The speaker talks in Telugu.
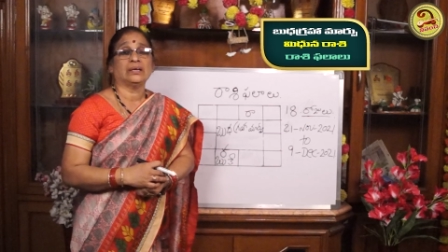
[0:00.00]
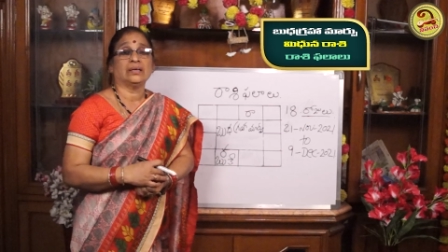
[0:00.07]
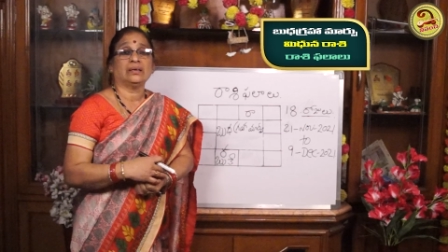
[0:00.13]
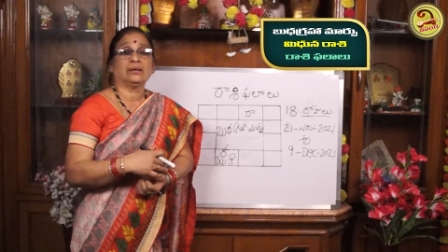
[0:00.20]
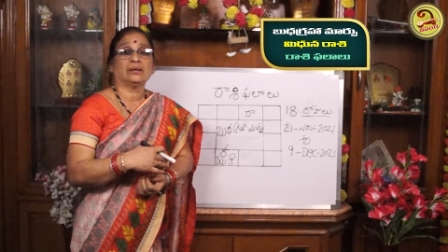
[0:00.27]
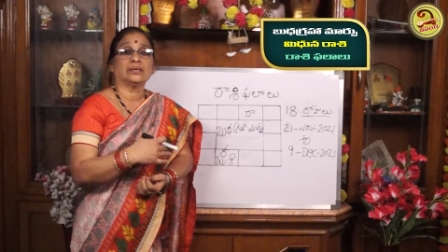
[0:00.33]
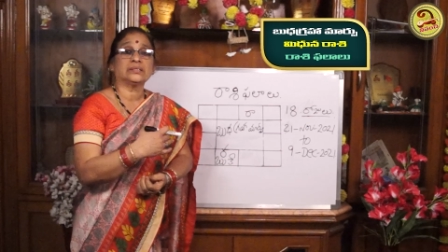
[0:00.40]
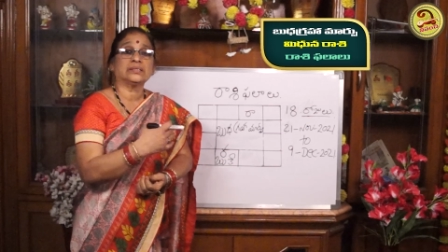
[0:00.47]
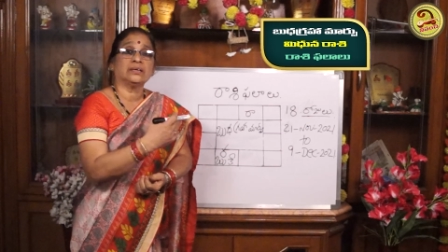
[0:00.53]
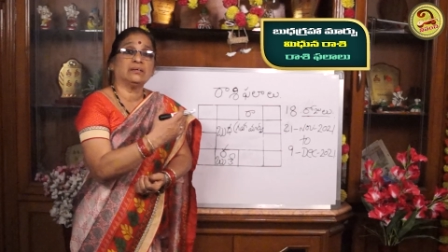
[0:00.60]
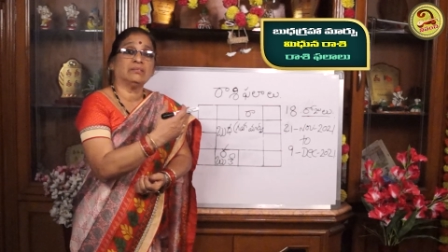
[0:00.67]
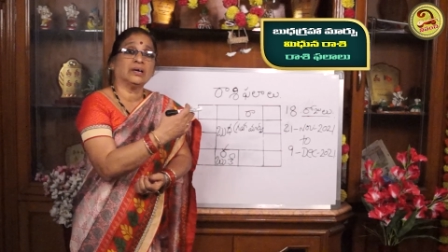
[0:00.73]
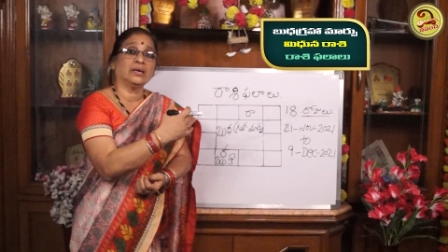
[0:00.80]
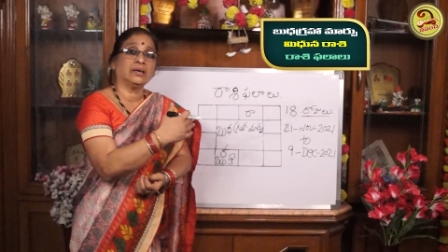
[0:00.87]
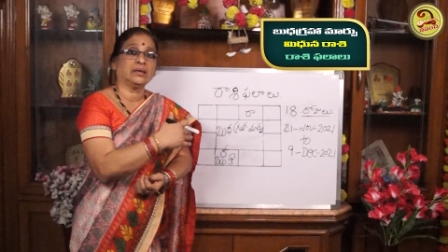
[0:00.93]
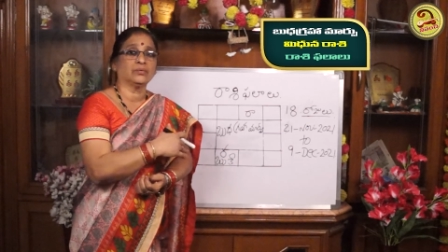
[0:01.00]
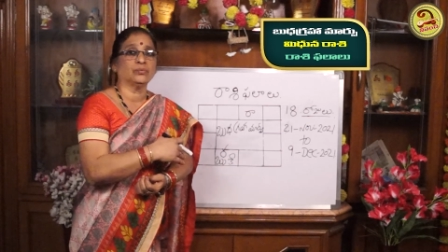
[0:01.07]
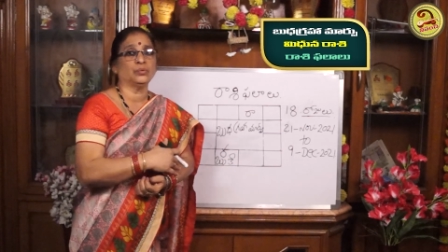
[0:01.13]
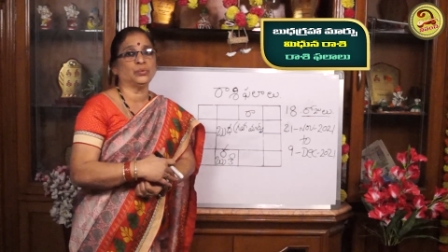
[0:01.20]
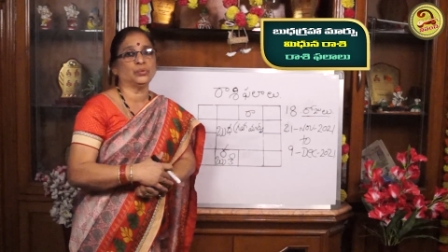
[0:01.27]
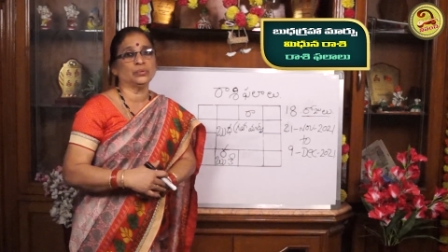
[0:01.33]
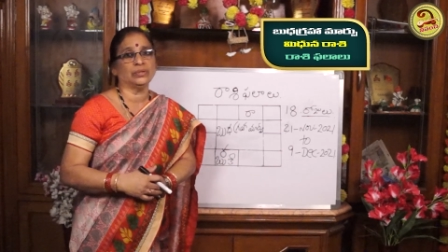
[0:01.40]
ఏ రాసుల వారికి
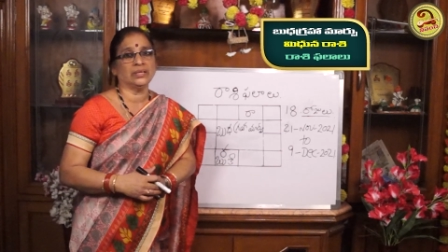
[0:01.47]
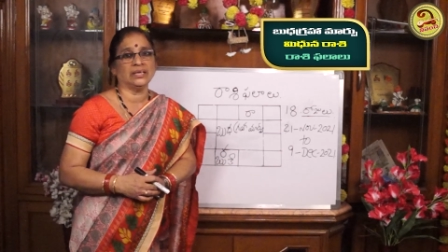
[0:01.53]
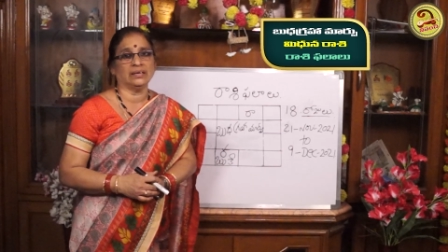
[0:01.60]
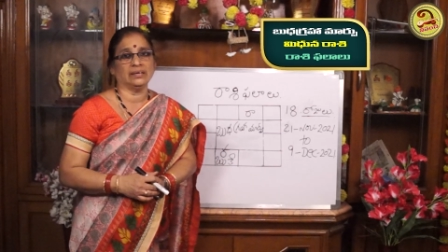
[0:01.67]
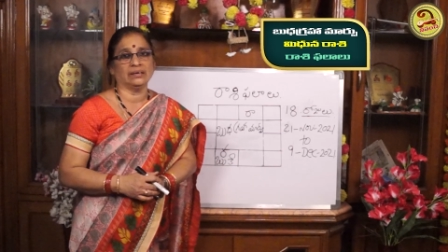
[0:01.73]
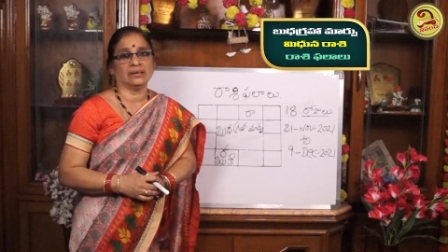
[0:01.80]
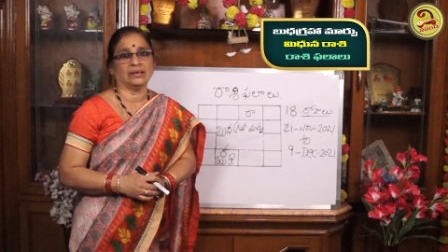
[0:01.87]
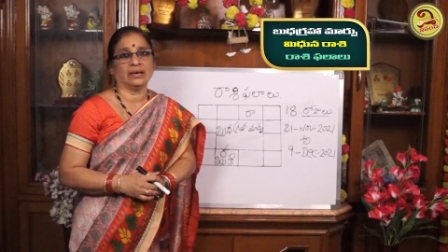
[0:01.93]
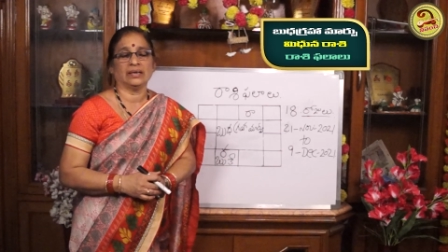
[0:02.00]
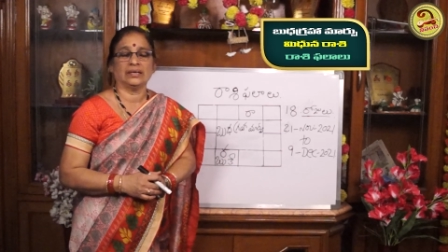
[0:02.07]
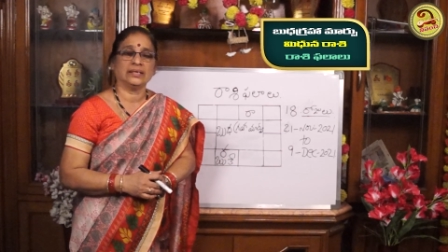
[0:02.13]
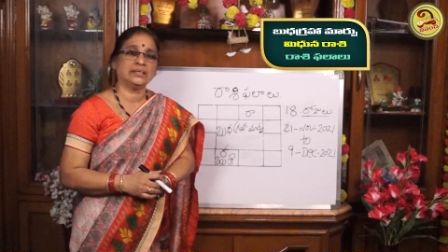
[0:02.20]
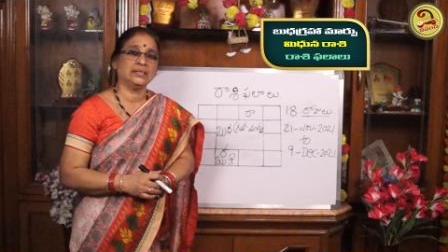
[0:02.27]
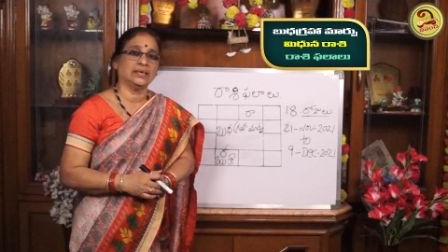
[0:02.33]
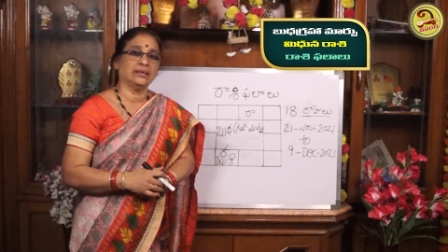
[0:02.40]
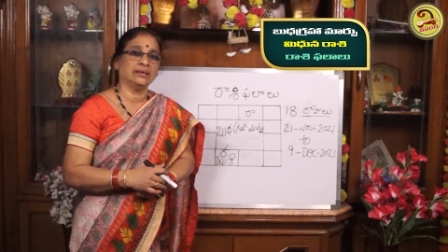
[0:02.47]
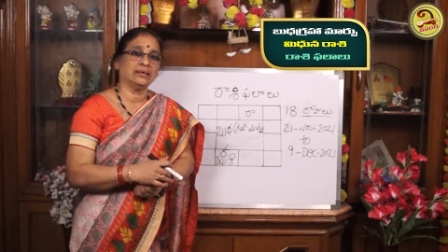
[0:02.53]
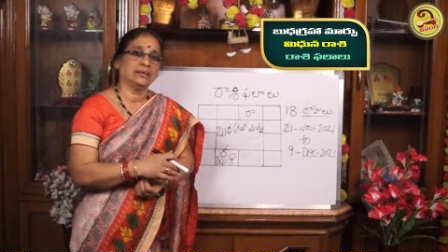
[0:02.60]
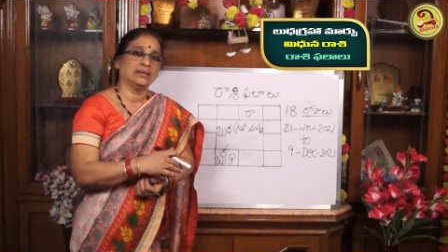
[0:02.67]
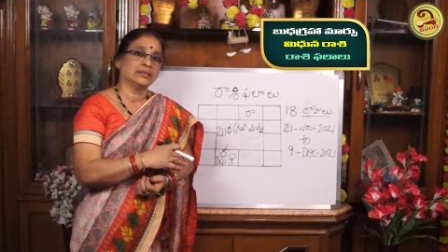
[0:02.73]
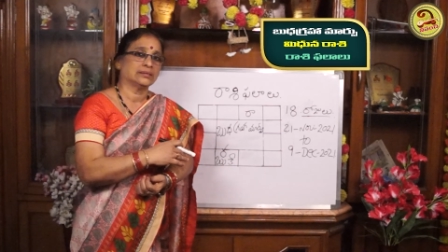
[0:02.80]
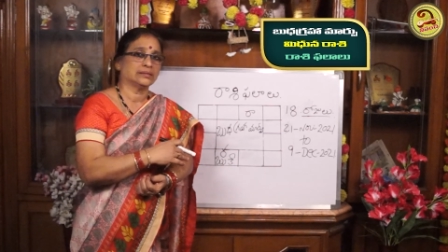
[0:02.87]
ఉంటుంది అనేది
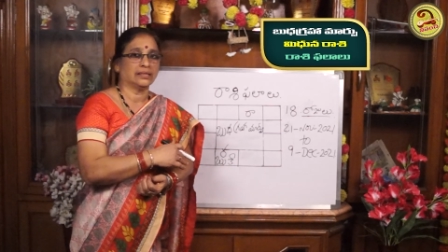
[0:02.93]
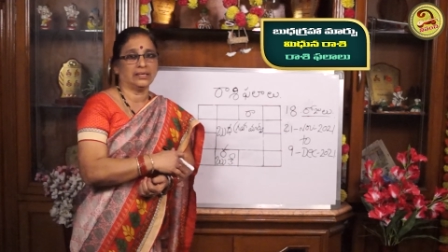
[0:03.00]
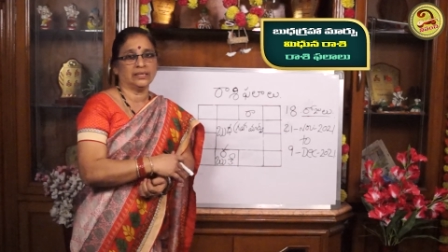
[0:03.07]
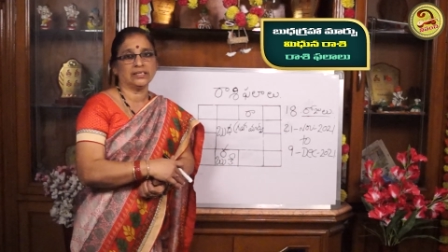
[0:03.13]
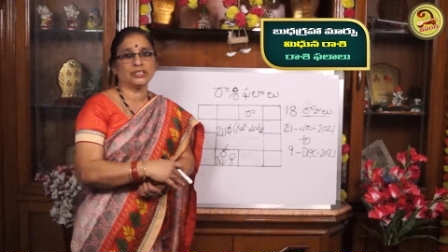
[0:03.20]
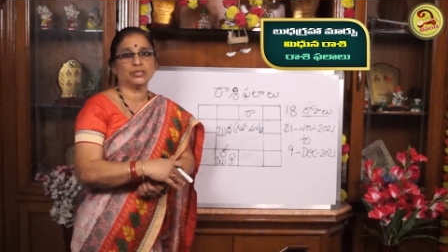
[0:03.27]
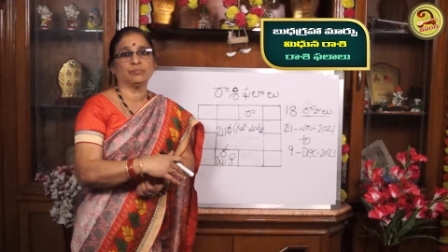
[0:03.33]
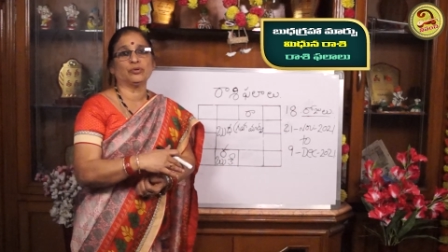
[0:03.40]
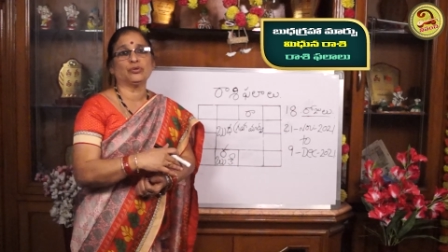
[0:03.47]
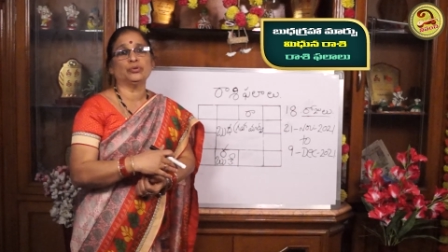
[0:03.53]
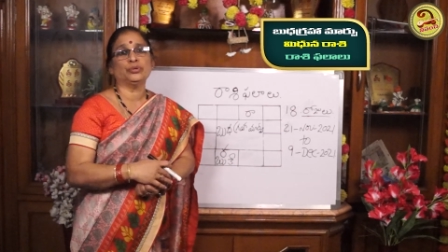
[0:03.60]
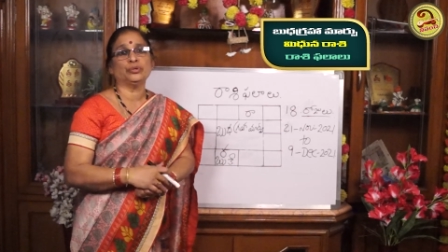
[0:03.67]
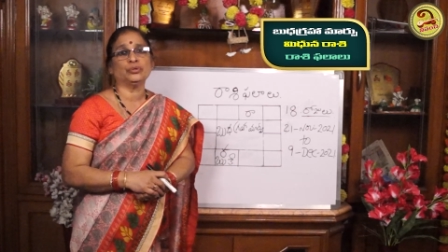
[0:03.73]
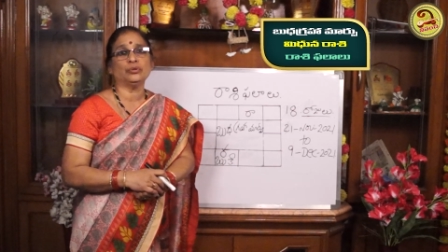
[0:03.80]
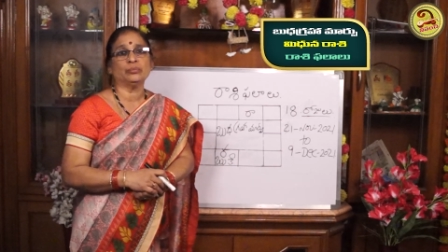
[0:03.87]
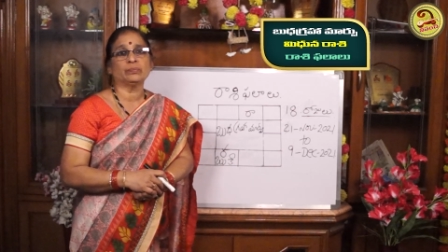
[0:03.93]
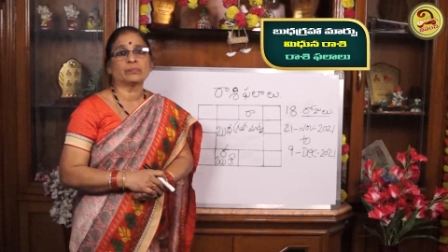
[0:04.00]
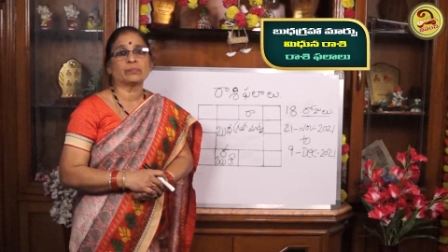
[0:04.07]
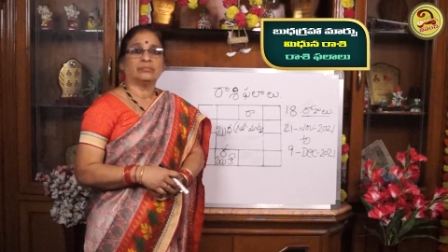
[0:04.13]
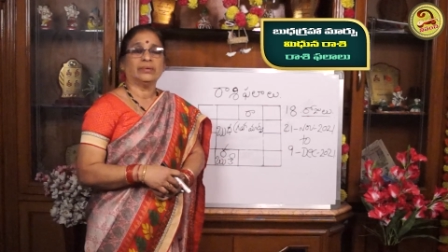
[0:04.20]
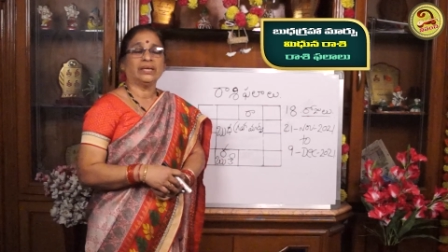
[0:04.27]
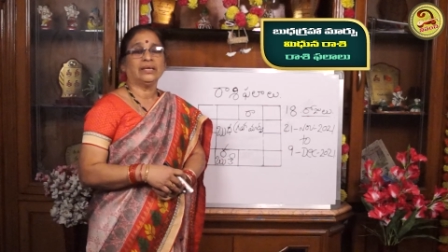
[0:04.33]
తెలియ చెప్పుకుంటూ
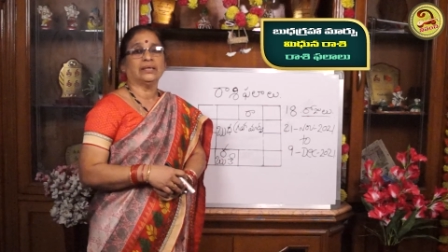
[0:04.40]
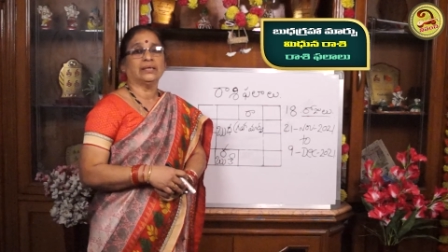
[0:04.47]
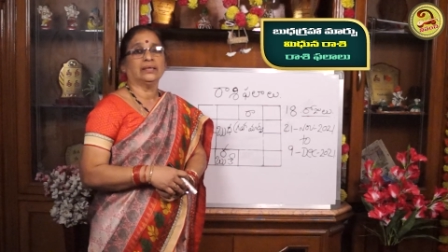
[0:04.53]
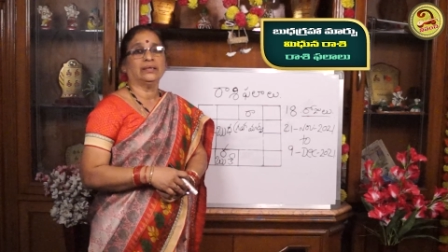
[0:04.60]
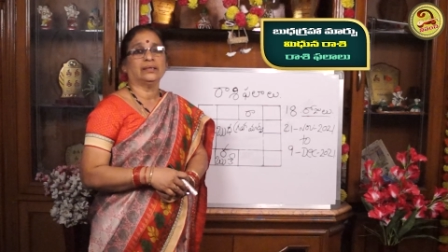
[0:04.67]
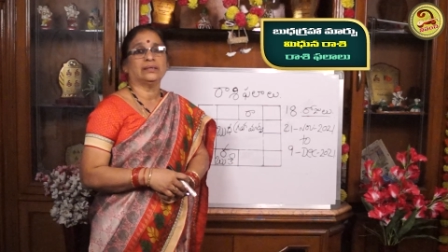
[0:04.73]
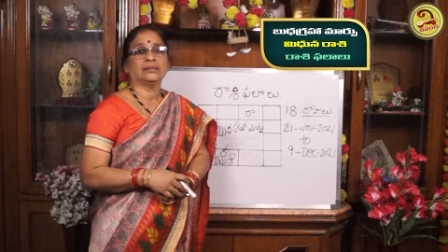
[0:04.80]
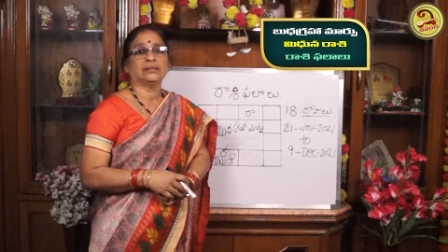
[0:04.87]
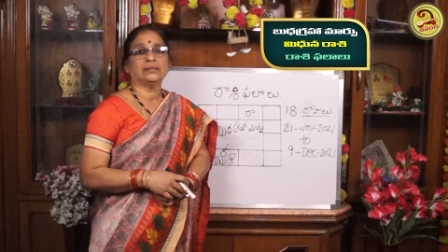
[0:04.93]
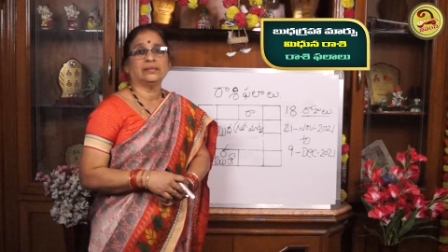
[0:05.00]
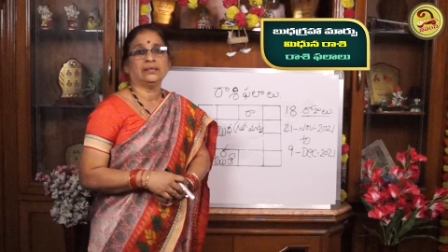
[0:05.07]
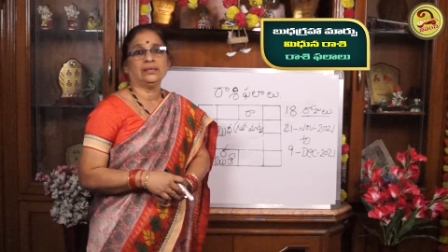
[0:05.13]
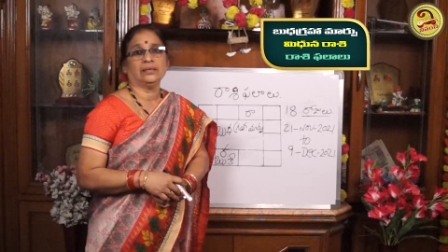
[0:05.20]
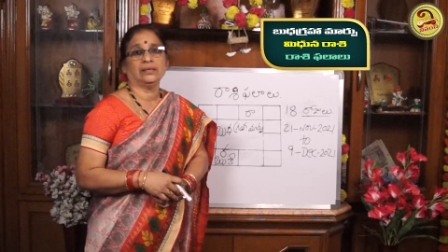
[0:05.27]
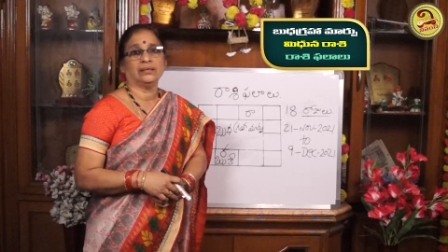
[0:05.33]
మరి ఈ